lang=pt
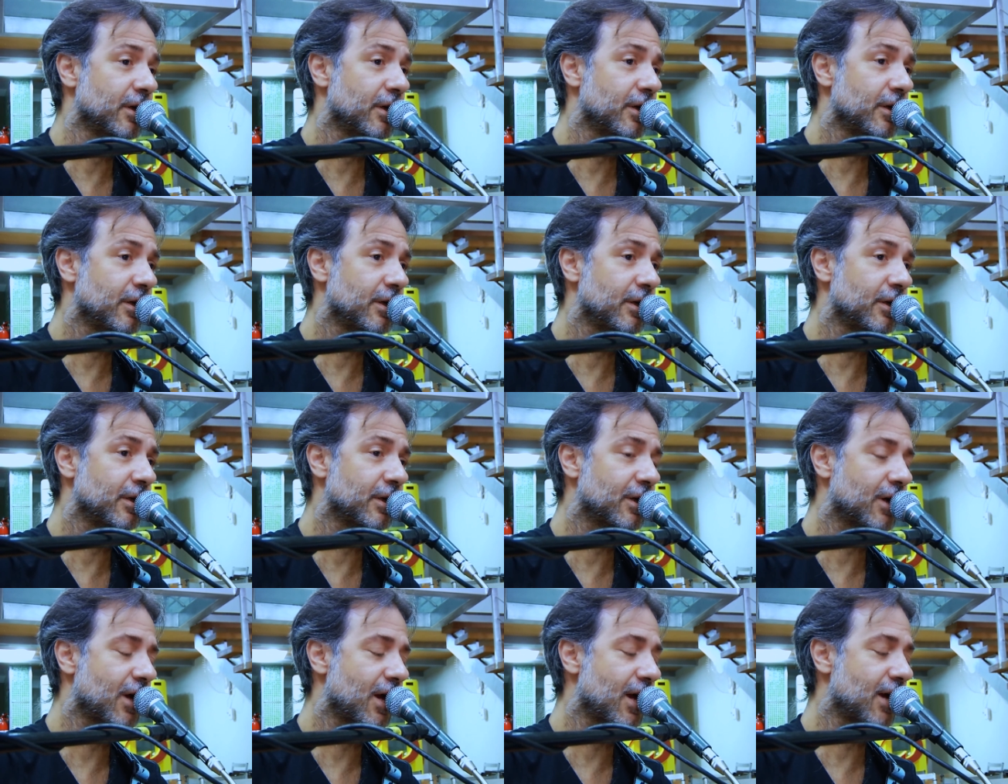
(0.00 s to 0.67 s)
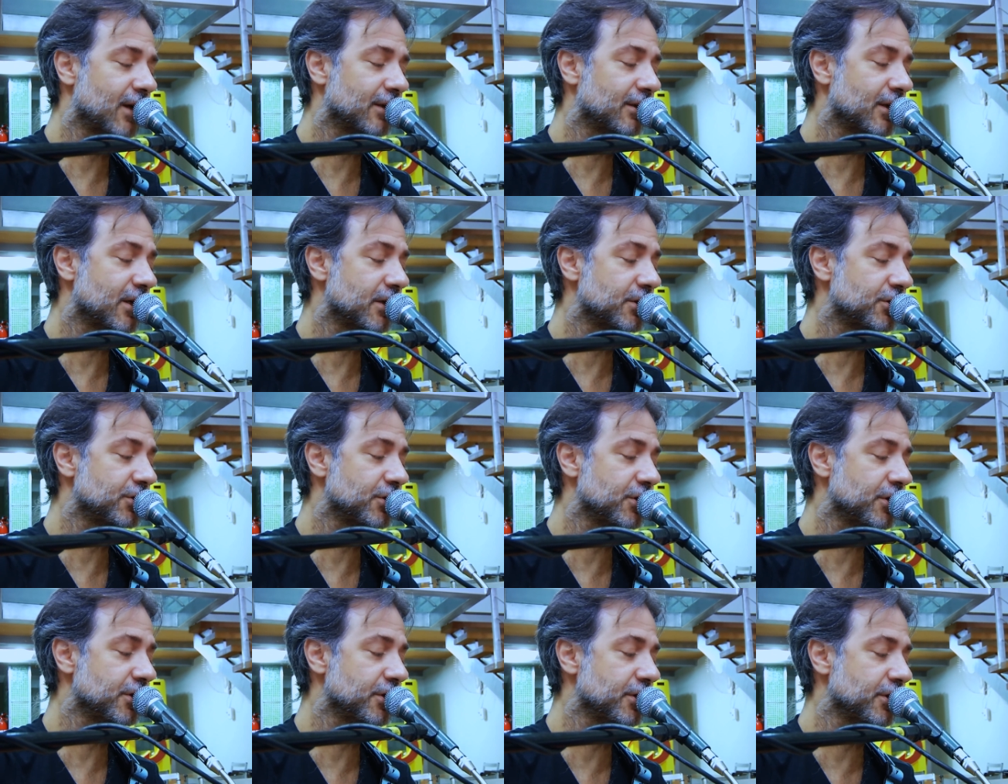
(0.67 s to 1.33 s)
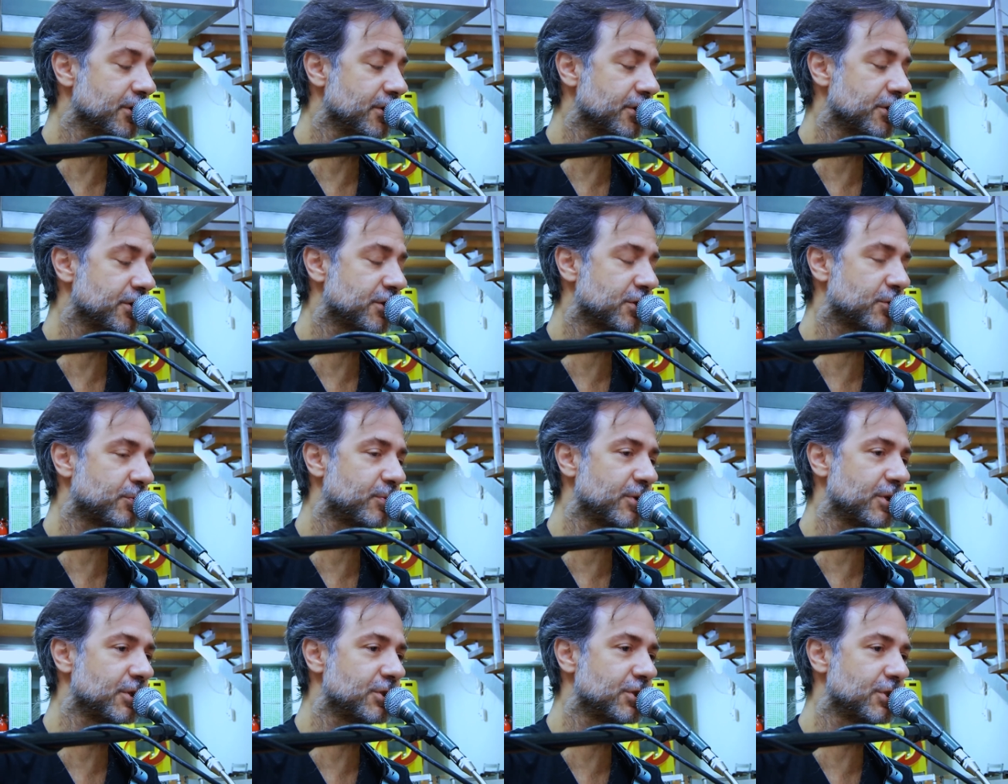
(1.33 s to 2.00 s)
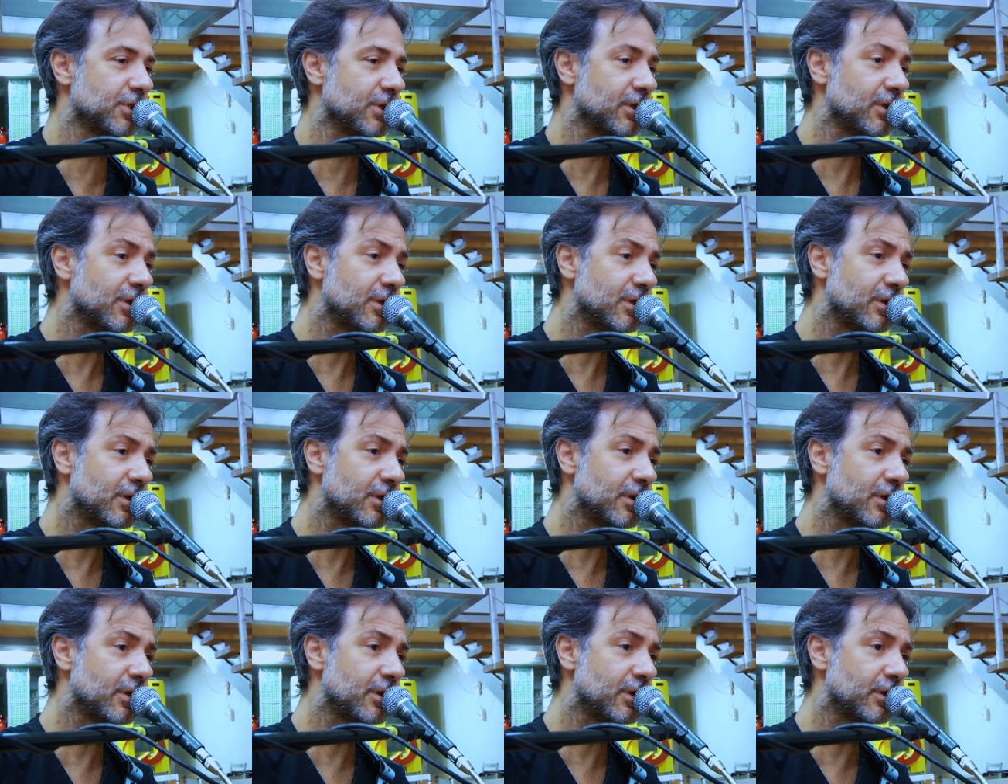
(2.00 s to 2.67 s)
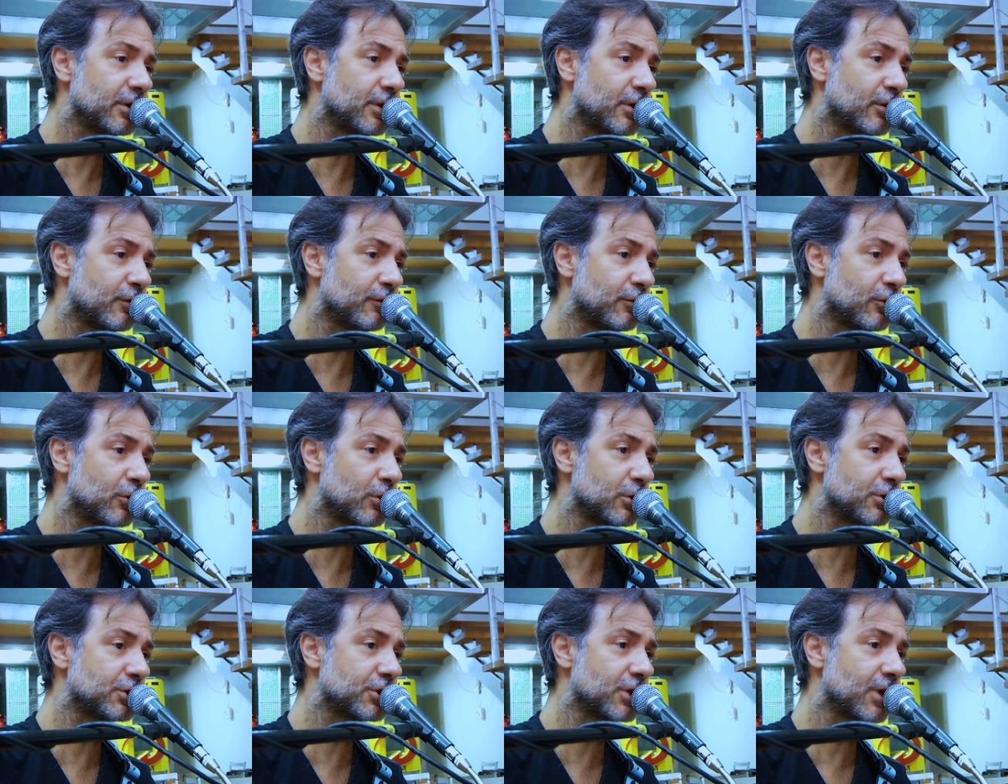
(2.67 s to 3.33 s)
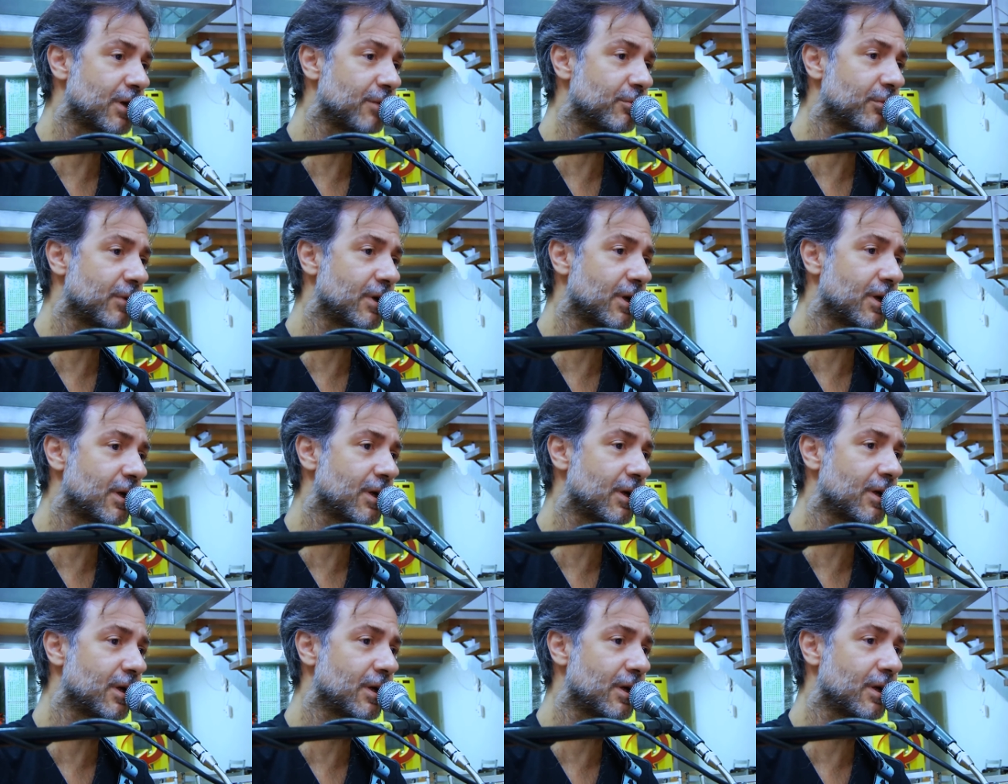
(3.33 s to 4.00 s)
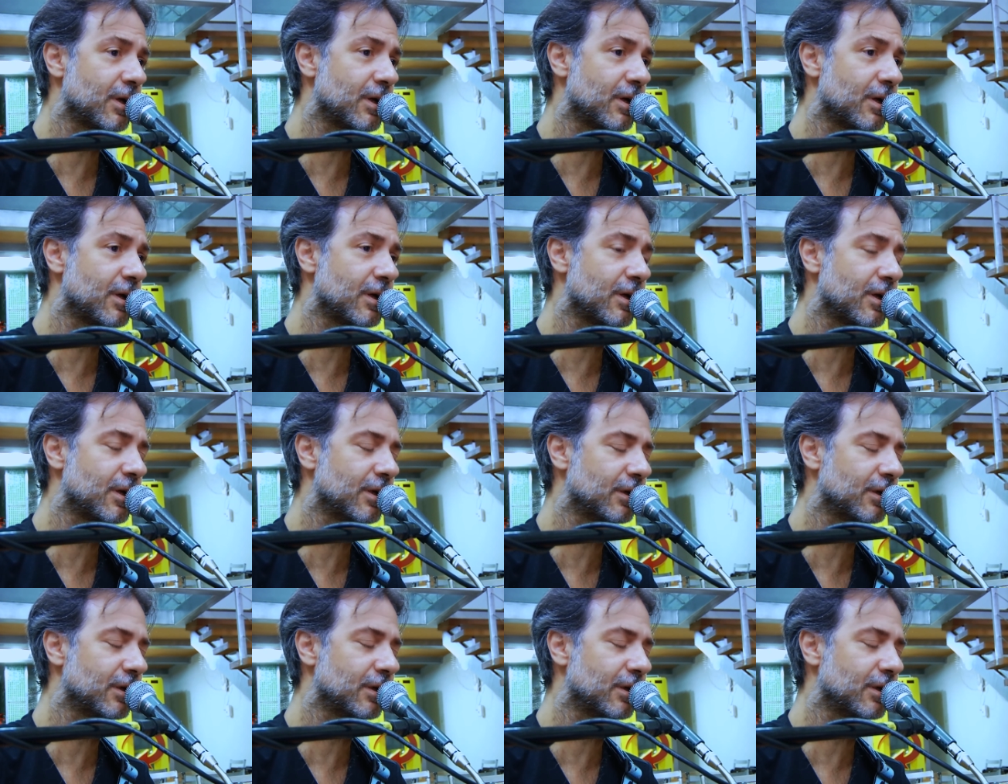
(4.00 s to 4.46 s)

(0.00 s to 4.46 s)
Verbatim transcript: E em cada despedida eu vou te amar.